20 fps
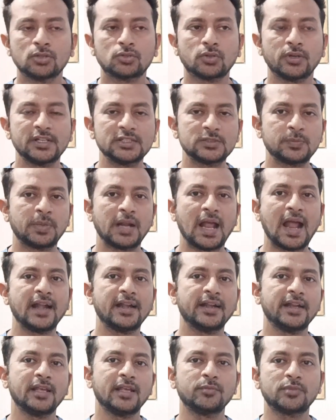तो इस
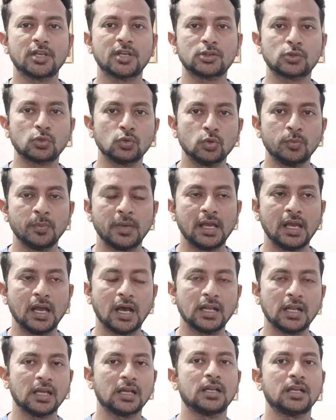ब्रांड नेम के थ्रू मैं
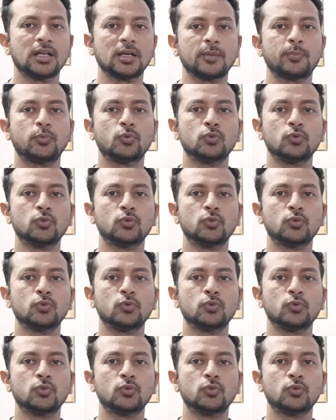अलग अलग